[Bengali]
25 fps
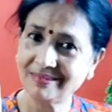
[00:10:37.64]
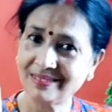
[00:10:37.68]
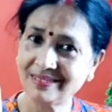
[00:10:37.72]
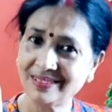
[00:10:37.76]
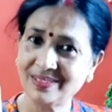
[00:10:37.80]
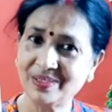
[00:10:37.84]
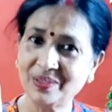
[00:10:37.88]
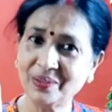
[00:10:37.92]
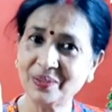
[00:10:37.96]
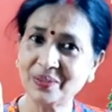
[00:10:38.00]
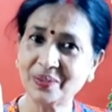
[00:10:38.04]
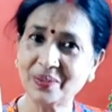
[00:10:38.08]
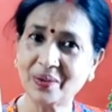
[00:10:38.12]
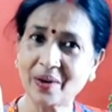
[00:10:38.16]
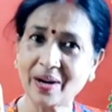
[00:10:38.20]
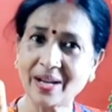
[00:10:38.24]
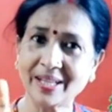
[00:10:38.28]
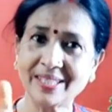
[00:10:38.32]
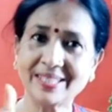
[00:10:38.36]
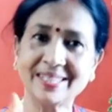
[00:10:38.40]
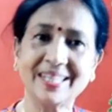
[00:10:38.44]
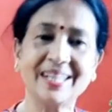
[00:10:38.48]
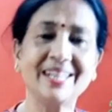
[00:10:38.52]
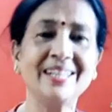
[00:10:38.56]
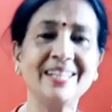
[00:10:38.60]
টুক করা
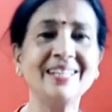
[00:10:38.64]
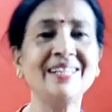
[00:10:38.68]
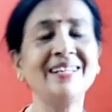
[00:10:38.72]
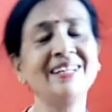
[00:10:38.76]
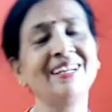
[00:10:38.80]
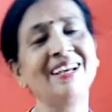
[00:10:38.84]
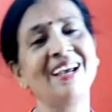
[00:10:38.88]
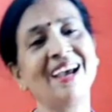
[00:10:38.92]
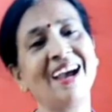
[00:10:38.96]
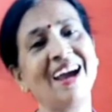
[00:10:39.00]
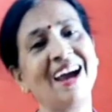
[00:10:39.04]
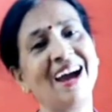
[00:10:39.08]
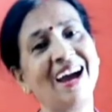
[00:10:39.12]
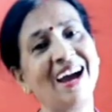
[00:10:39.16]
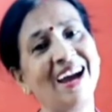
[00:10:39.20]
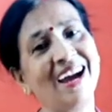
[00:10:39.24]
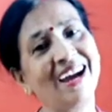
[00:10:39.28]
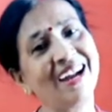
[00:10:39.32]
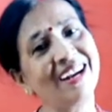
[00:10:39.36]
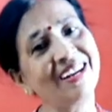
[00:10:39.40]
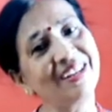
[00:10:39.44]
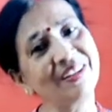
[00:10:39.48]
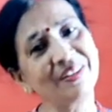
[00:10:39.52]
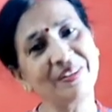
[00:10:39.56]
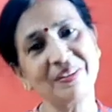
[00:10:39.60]
চাই
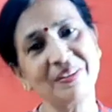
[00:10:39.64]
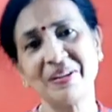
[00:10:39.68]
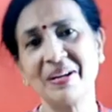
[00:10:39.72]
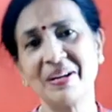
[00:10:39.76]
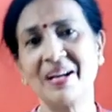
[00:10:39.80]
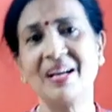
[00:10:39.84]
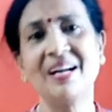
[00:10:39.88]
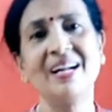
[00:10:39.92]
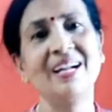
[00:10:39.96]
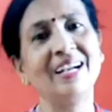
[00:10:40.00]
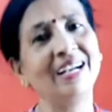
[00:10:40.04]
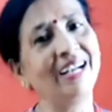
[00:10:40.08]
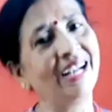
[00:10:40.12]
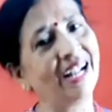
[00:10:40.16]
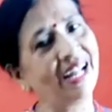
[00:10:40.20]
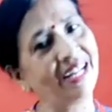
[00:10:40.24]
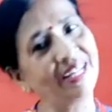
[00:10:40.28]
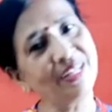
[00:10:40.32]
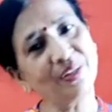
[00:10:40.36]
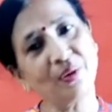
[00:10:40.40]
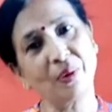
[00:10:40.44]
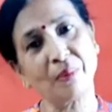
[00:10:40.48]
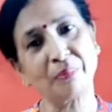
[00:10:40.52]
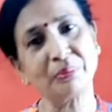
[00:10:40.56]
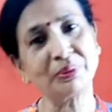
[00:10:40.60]
আর
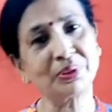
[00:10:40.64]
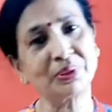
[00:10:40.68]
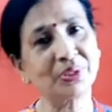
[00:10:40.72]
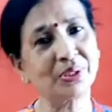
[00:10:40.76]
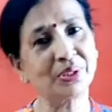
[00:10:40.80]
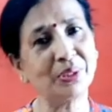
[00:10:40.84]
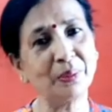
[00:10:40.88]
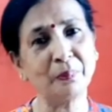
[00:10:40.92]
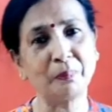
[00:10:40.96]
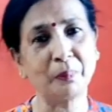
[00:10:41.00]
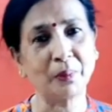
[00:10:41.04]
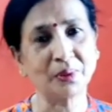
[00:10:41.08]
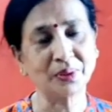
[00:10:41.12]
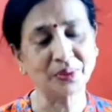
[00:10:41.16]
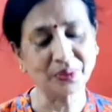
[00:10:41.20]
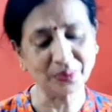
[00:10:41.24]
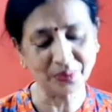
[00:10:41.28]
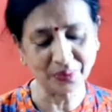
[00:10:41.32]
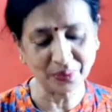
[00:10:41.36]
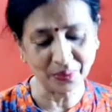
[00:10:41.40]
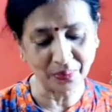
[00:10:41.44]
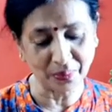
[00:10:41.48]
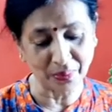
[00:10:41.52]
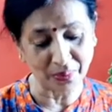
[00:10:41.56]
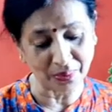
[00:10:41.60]
লাইক অবশ্যই
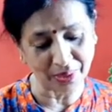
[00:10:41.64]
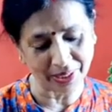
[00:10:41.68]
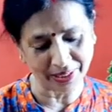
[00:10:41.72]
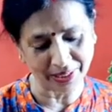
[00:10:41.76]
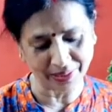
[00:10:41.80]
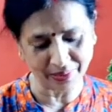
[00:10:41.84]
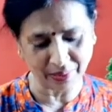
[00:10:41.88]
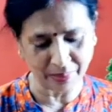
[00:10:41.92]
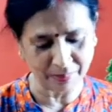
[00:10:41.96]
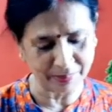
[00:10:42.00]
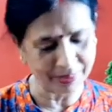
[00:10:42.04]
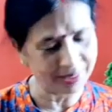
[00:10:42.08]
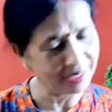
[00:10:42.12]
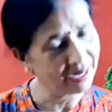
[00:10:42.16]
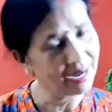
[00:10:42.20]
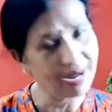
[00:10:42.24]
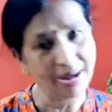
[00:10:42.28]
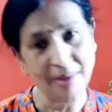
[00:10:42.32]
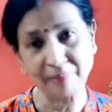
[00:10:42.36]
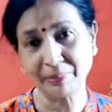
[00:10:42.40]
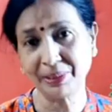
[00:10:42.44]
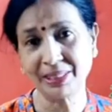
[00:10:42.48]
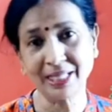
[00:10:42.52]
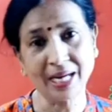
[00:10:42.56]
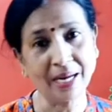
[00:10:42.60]
পছন্দ হলে তবে
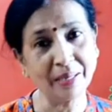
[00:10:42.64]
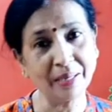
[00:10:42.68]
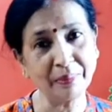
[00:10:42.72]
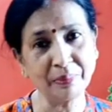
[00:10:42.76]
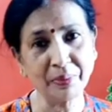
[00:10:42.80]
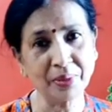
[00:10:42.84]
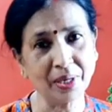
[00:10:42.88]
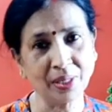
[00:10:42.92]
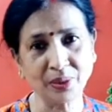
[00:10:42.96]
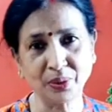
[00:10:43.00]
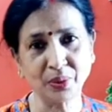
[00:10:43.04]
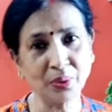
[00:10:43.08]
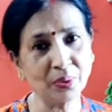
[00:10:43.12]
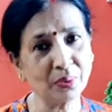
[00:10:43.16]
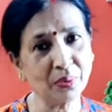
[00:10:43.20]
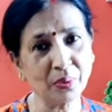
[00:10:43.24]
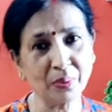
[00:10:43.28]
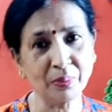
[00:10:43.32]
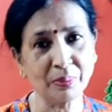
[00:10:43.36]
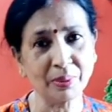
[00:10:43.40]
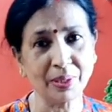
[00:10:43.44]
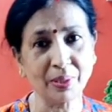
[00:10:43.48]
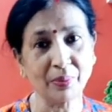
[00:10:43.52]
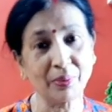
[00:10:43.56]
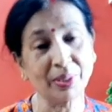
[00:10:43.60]
আমি চাইবো না জোর
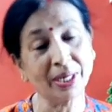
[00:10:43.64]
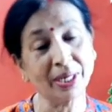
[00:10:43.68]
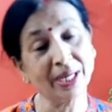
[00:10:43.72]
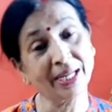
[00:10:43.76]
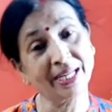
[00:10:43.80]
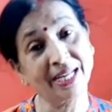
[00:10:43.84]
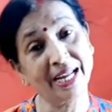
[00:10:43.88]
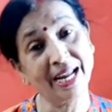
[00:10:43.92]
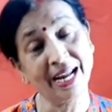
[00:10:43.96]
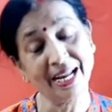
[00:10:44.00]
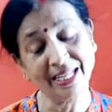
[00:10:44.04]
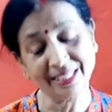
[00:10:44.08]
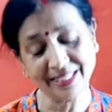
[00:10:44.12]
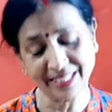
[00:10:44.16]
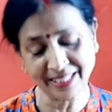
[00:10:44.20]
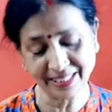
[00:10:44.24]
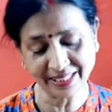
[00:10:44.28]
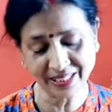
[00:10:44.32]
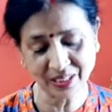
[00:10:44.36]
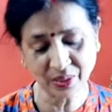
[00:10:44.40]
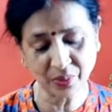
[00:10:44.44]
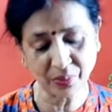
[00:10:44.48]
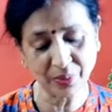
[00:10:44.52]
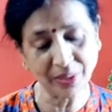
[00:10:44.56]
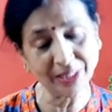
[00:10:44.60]
করব না ওটা খেয়ে
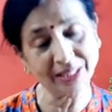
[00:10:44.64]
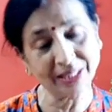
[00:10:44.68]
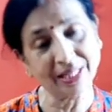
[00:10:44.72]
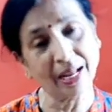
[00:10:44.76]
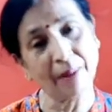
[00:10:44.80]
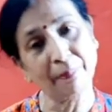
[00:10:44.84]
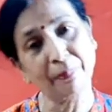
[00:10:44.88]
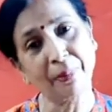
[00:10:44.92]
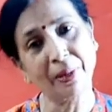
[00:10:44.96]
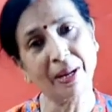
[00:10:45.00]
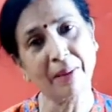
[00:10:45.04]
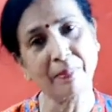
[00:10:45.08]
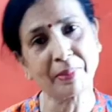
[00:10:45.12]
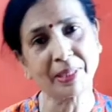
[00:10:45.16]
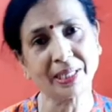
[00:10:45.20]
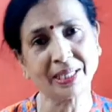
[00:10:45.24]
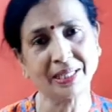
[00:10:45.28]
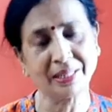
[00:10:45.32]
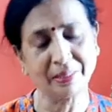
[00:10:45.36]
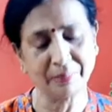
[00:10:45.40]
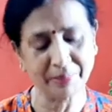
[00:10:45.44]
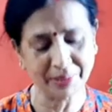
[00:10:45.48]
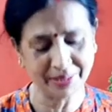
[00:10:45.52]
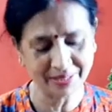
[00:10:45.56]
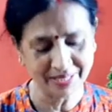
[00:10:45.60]
টেস্ট করে তারপরে আমাকে
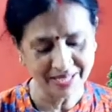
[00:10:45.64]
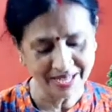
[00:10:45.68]
দেবেন